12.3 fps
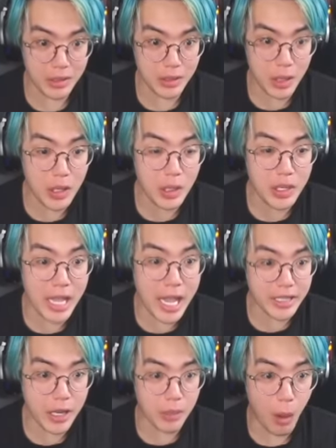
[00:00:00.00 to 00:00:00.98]
Nó, nó
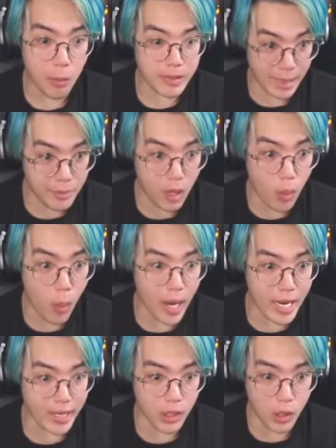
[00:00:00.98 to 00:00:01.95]
giết được 100 con qua
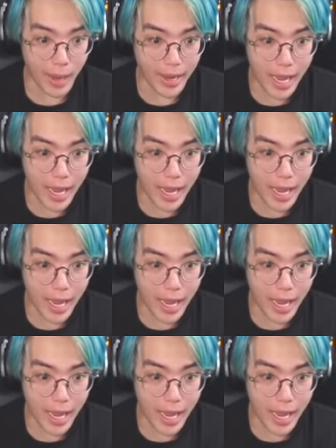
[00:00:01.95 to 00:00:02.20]
đình luôn bạn